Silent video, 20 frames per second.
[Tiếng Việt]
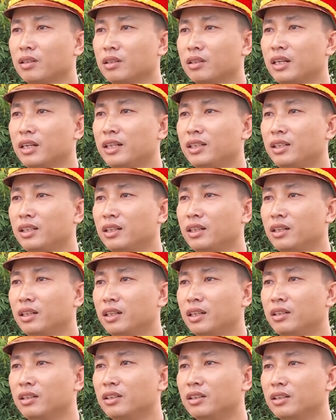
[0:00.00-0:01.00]
gây
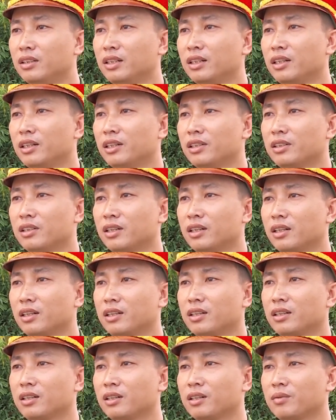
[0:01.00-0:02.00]
ảnh hưởng
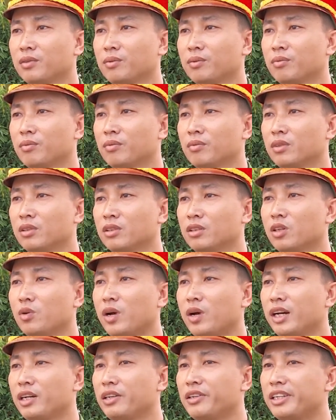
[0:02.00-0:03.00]

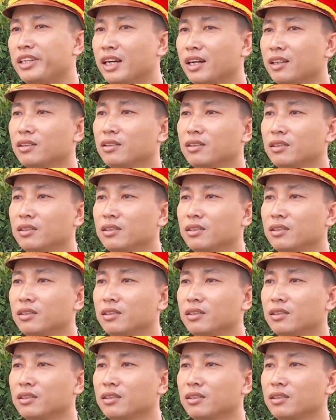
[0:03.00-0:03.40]
sức khỏe đến người dân